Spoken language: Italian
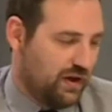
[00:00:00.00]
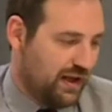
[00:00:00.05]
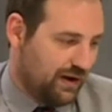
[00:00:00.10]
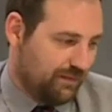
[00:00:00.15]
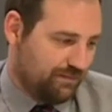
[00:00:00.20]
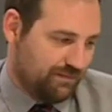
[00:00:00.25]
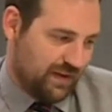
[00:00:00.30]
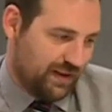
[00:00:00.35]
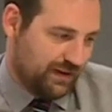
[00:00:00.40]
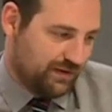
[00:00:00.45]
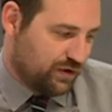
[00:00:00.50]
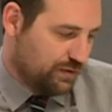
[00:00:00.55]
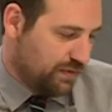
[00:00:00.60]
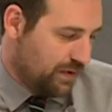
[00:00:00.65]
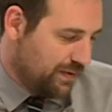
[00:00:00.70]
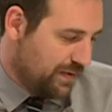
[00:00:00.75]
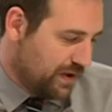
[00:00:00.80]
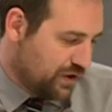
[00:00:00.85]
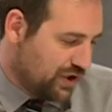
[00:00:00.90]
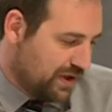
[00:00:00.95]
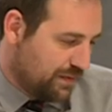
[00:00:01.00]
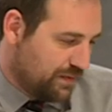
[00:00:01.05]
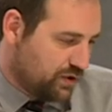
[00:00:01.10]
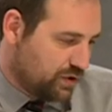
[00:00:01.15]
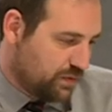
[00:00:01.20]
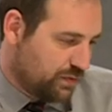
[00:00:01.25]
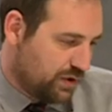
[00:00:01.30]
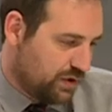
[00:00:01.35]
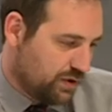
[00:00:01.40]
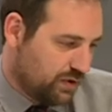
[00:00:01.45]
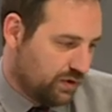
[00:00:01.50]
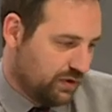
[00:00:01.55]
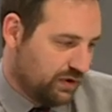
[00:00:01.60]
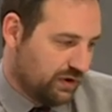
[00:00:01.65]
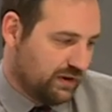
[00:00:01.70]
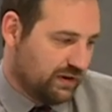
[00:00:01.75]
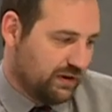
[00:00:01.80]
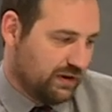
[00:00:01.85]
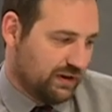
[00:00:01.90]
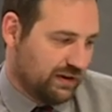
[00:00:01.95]
E, insomma, mi piacerebbe subito
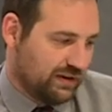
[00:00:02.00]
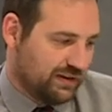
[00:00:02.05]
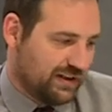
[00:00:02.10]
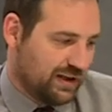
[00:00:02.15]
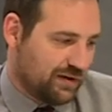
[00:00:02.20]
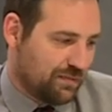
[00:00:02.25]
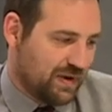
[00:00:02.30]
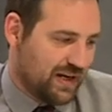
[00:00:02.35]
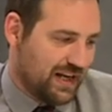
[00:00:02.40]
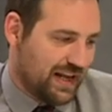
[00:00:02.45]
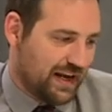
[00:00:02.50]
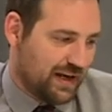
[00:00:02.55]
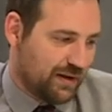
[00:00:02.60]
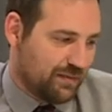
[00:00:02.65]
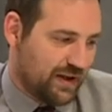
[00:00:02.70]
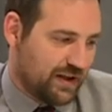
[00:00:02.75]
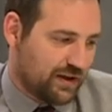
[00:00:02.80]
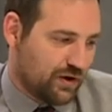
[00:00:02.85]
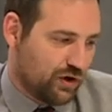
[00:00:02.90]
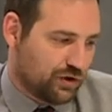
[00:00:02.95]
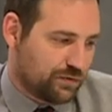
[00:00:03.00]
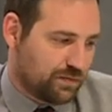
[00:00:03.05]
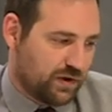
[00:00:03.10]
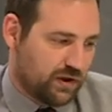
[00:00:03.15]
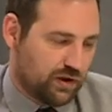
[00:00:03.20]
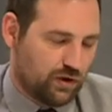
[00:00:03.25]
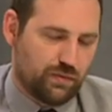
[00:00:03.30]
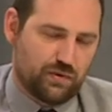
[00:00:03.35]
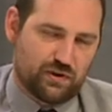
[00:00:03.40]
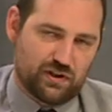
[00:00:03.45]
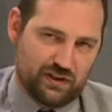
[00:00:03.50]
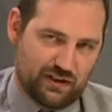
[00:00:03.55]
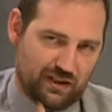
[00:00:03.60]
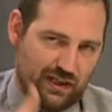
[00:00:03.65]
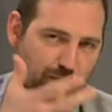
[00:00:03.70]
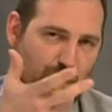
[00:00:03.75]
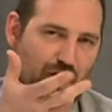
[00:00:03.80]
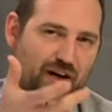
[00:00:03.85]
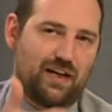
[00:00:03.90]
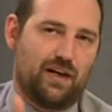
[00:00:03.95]
in, interpellare i miei ospiti, dopo
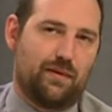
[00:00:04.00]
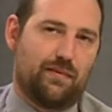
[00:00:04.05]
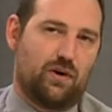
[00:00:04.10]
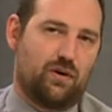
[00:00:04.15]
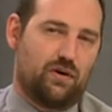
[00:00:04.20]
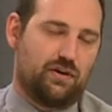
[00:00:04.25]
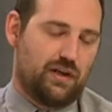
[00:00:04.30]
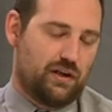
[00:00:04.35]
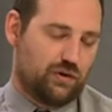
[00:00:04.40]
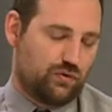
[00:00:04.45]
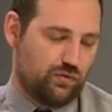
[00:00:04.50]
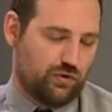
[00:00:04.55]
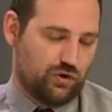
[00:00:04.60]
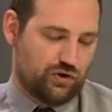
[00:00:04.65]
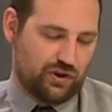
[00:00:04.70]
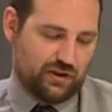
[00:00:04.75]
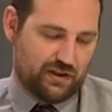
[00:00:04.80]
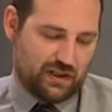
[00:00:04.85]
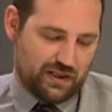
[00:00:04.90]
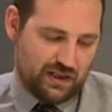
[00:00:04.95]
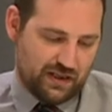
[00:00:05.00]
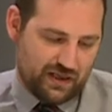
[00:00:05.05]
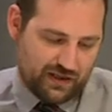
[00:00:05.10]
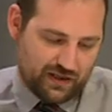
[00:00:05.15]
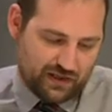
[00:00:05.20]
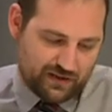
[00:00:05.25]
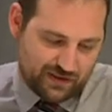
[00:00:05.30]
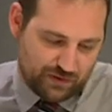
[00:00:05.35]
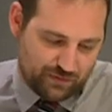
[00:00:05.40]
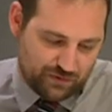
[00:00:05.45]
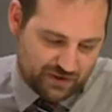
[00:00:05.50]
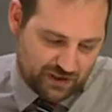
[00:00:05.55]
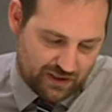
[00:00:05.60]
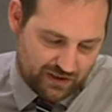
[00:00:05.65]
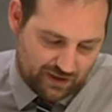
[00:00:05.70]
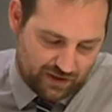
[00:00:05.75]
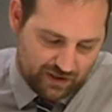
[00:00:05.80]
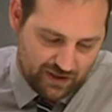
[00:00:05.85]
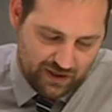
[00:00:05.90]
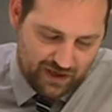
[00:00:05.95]
sentiremo anche le parole di alcuni cittadini che siamo
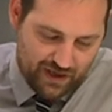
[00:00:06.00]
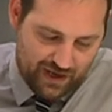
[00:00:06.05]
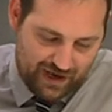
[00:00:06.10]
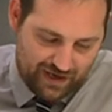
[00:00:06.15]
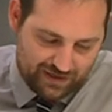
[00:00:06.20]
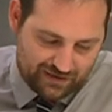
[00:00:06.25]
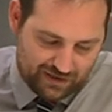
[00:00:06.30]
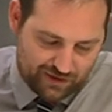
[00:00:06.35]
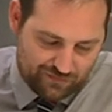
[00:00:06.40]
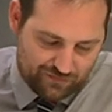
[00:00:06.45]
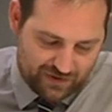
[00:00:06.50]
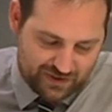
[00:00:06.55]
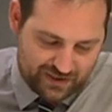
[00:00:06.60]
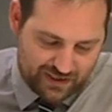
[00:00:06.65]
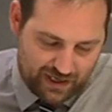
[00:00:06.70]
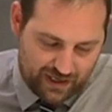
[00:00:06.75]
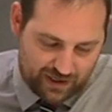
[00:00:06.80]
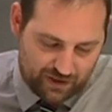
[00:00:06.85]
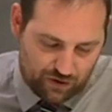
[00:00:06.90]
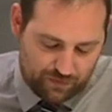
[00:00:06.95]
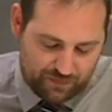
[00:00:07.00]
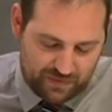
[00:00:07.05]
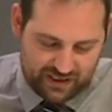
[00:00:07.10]
stati a intervistare, no?